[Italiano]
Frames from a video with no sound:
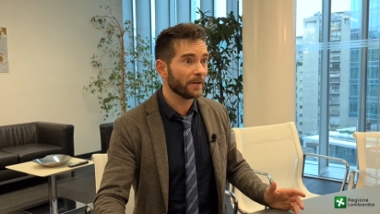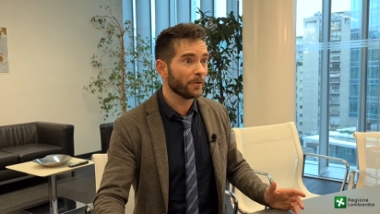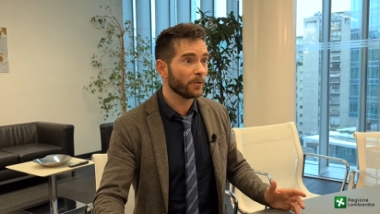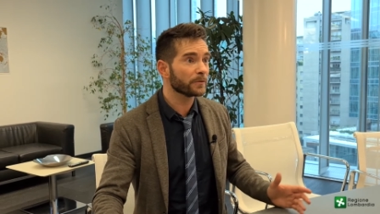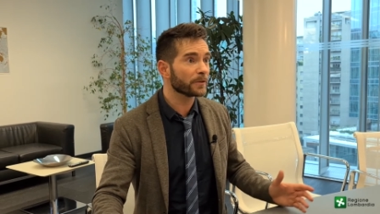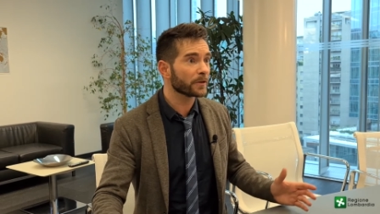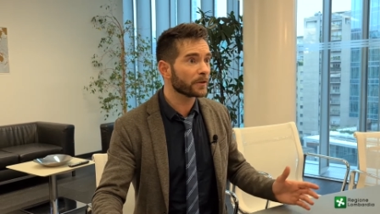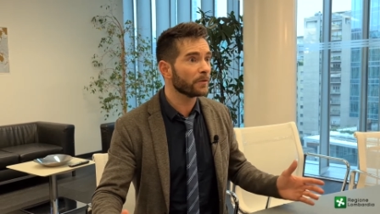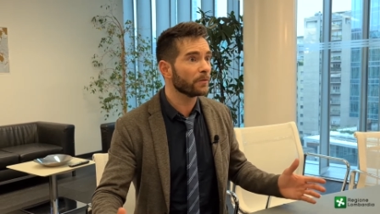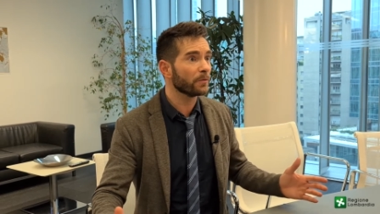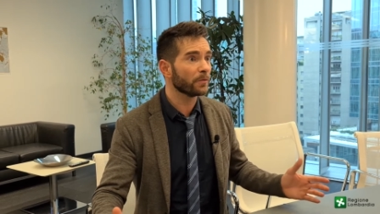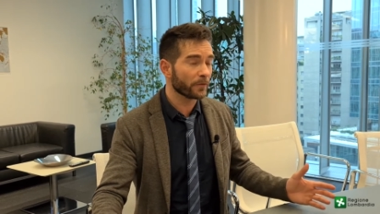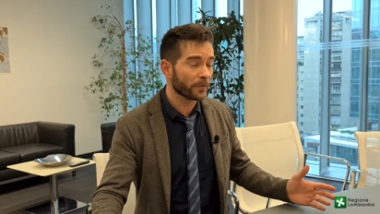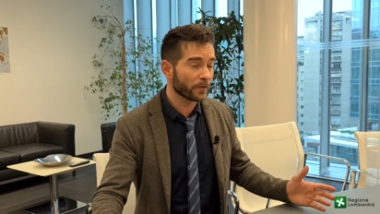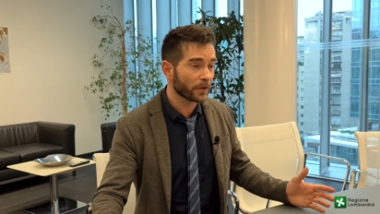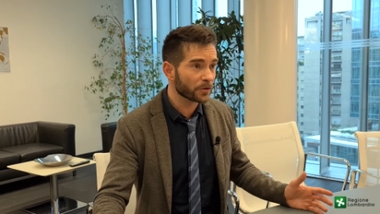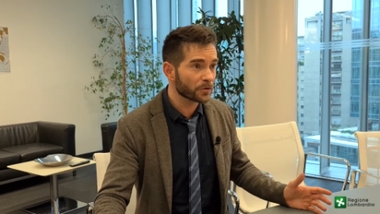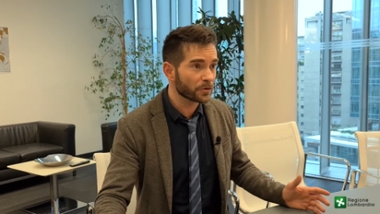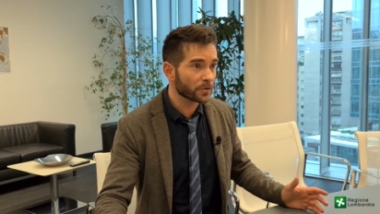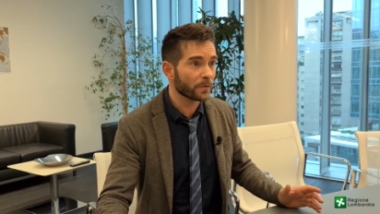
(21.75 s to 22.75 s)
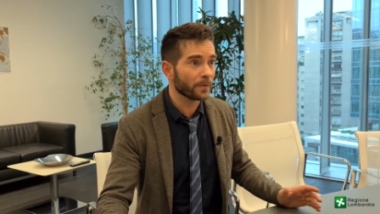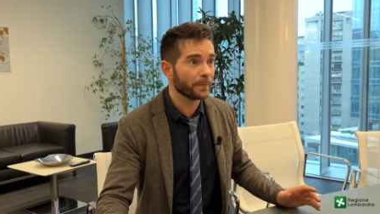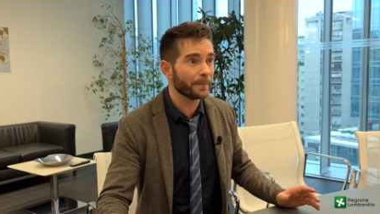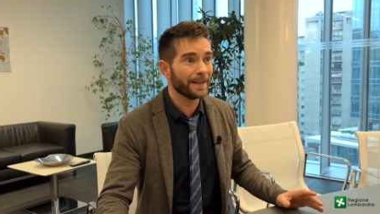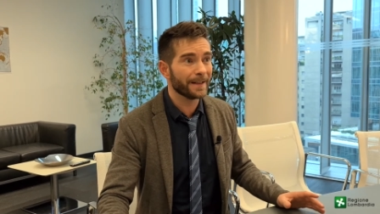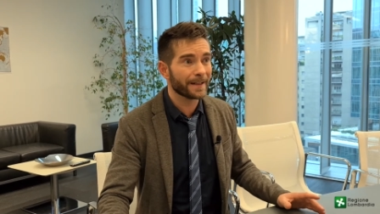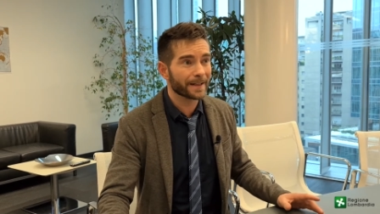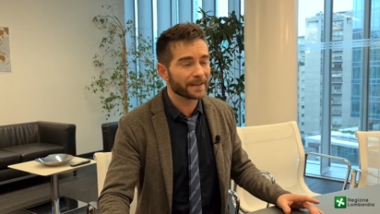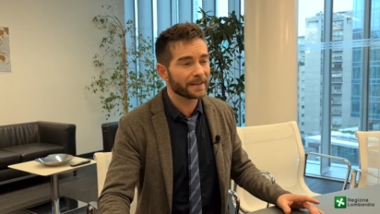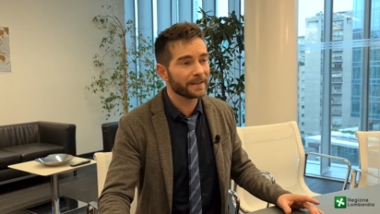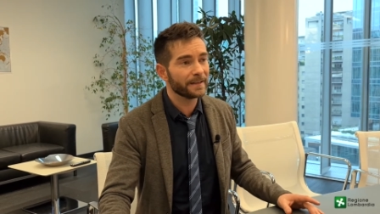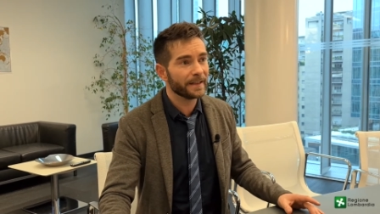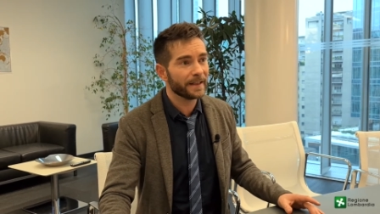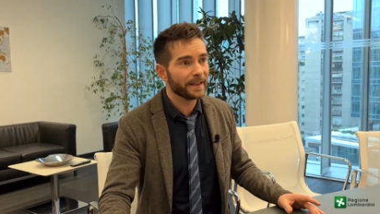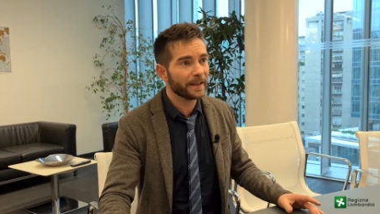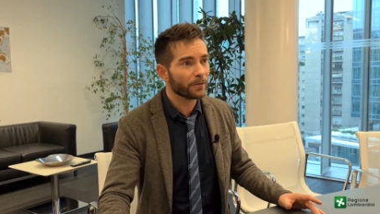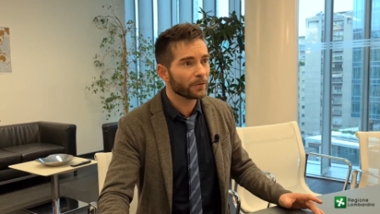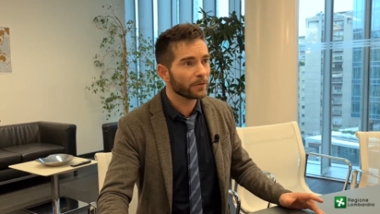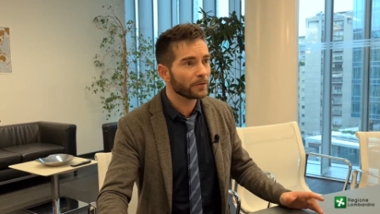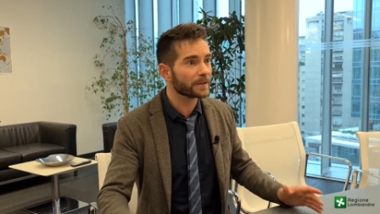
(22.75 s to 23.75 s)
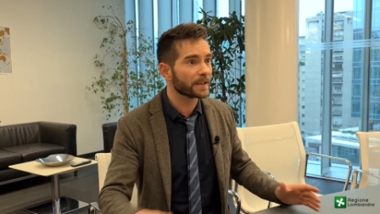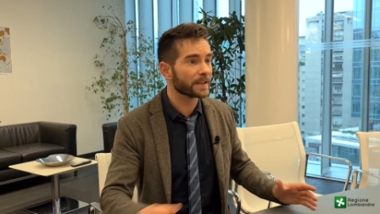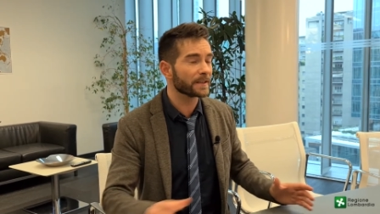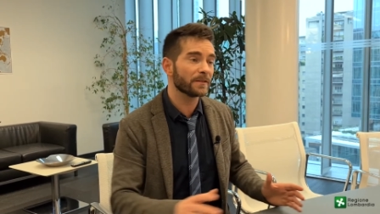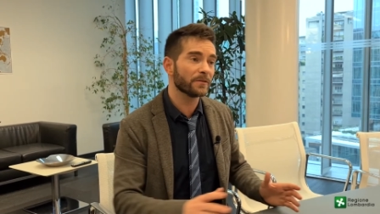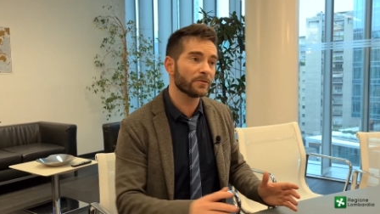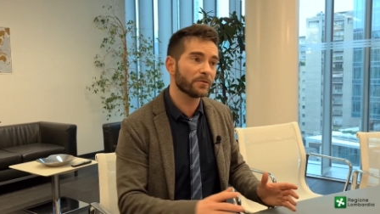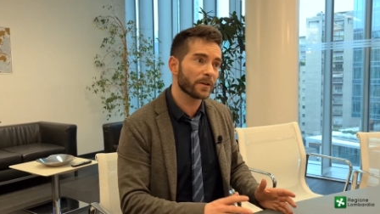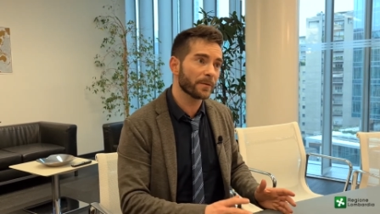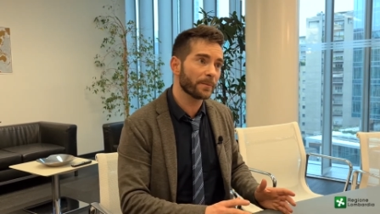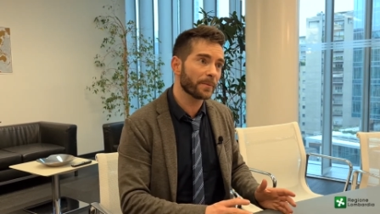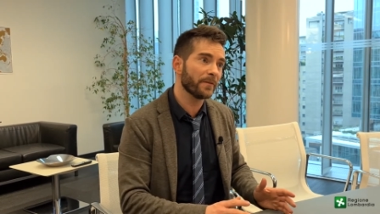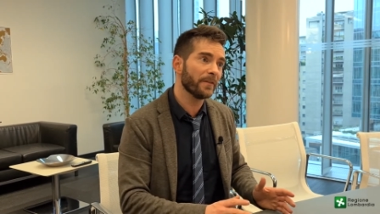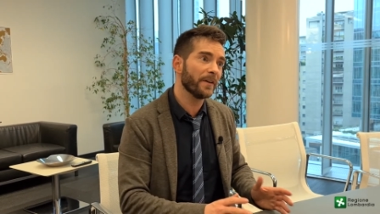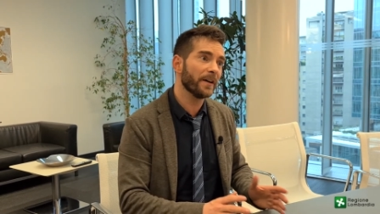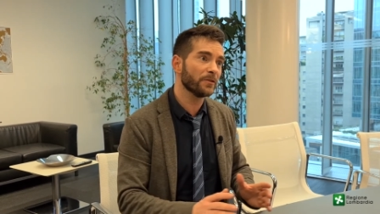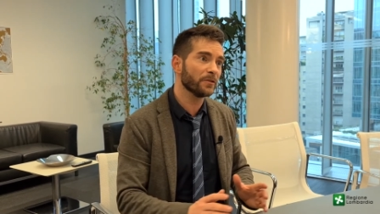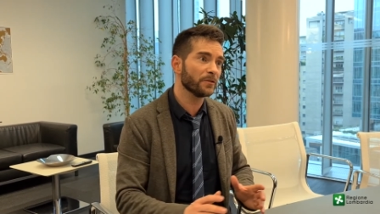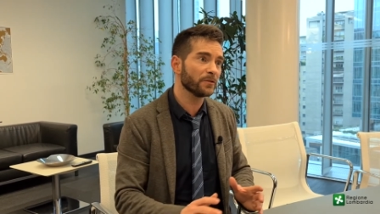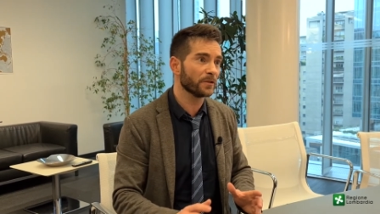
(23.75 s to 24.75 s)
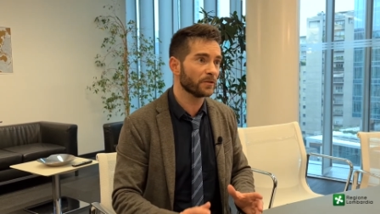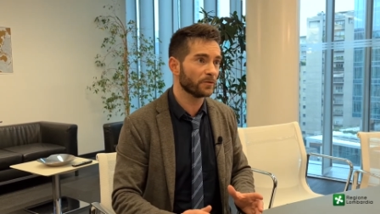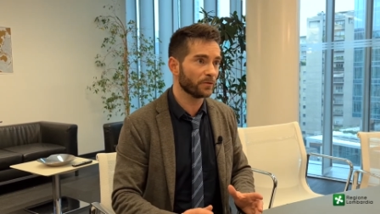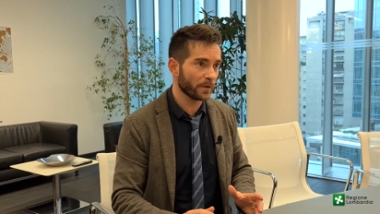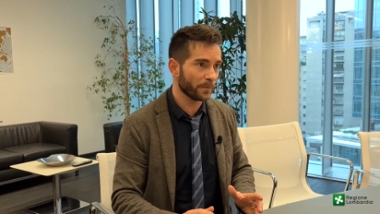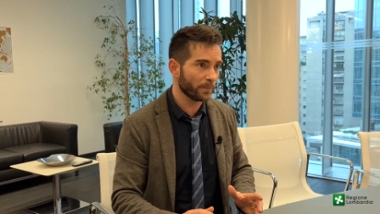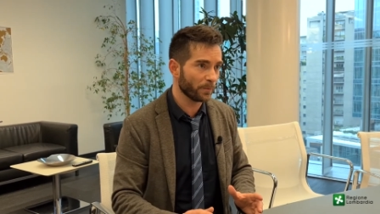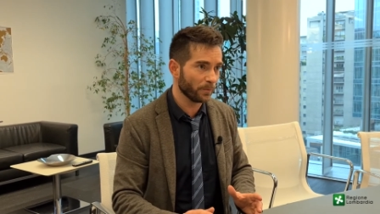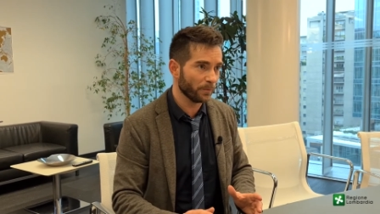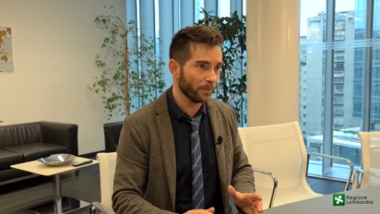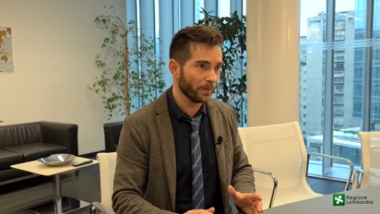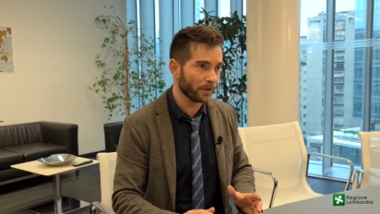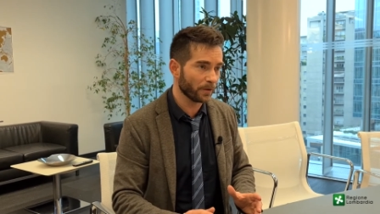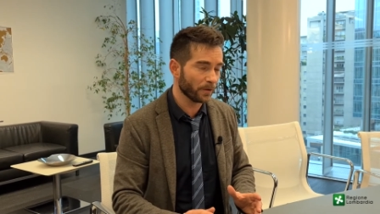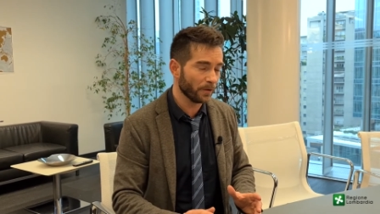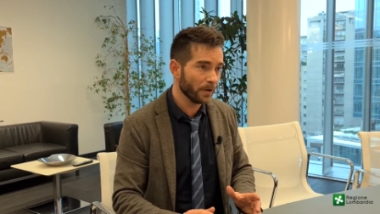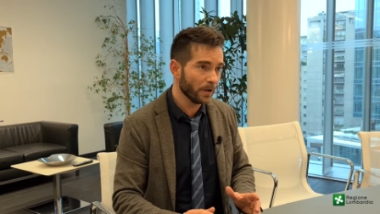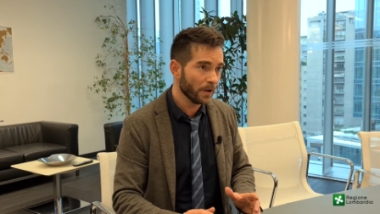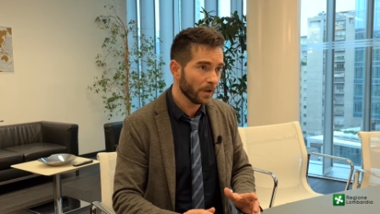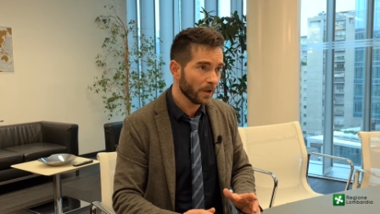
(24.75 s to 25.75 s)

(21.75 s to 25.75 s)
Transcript: oltre 1,5 miliardi di euro tra settore privato e settore pubblico.